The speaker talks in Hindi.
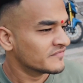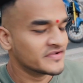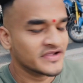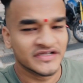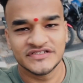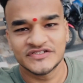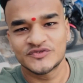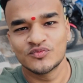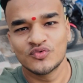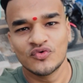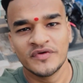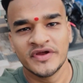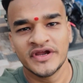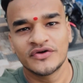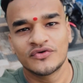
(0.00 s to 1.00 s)
वी आर जस्ट
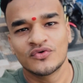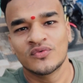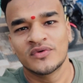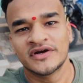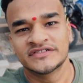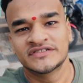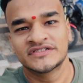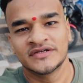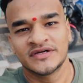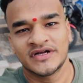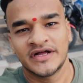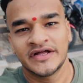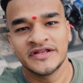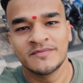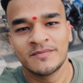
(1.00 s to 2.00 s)
मूविंग टूवर्ड्स द
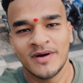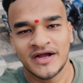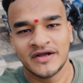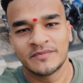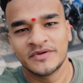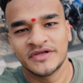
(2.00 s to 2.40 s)
अलीबाग